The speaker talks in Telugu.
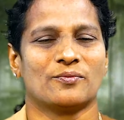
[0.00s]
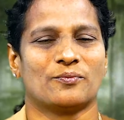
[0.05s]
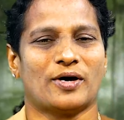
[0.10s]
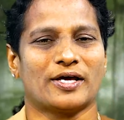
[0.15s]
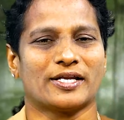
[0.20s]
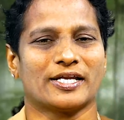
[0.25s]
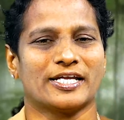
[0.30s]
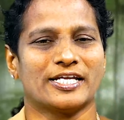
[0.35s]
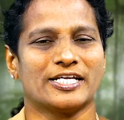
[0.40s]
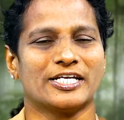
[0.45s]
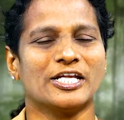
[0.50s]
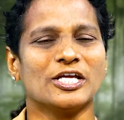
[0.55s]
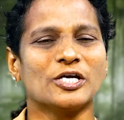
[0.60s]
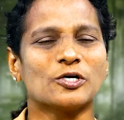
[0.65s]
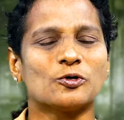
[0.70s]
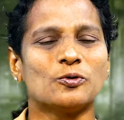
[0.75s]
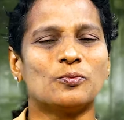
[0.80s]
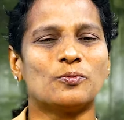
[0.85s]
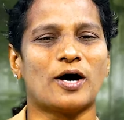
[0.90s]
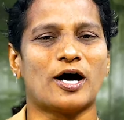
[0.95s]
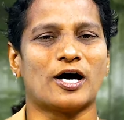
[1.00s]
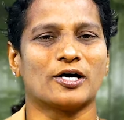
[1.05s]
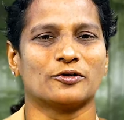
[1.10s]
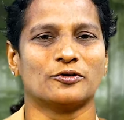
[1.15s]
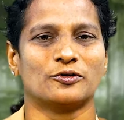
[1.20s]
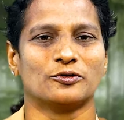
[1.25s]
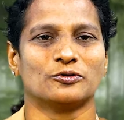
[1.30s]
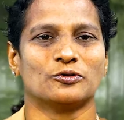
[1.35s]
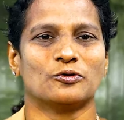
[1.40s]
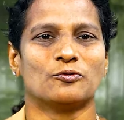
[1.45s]
మరి నీ
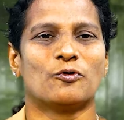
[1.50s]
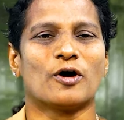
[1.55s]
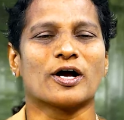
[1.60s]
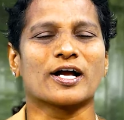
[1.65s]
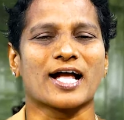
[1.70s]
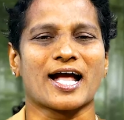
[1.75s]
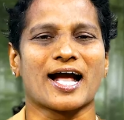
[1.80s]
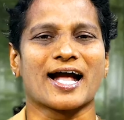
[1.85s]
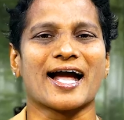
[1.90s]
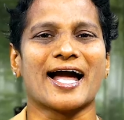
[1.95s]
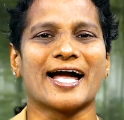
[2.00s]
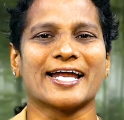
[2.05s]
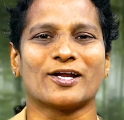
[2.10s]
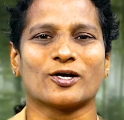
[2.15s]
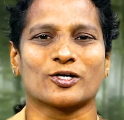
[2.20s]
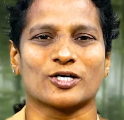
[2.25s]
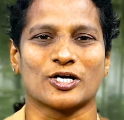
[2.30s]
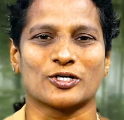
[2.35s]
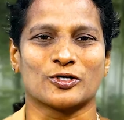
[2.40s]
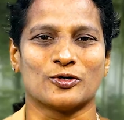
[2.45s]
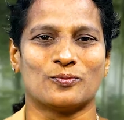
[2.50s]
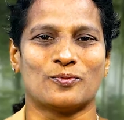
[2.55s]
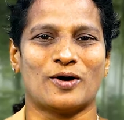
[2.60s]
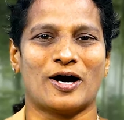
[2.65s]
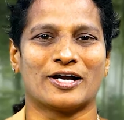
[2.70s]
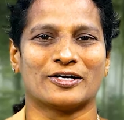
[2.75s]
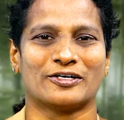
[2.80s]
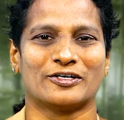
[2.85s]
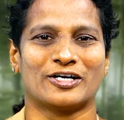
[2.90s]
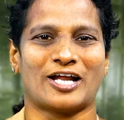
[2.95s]
కుమారుడు ఒక్కగానొక్క
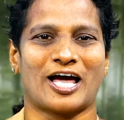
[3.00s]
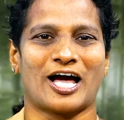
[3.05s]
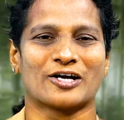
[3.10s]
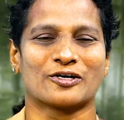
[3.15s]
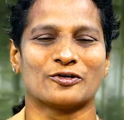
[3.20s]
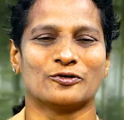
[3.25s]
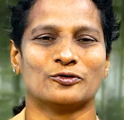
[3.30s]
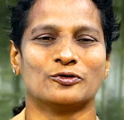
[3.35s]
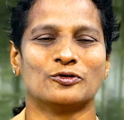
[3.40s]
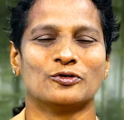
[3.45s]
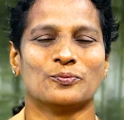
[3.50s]
కుమారుడు నాకు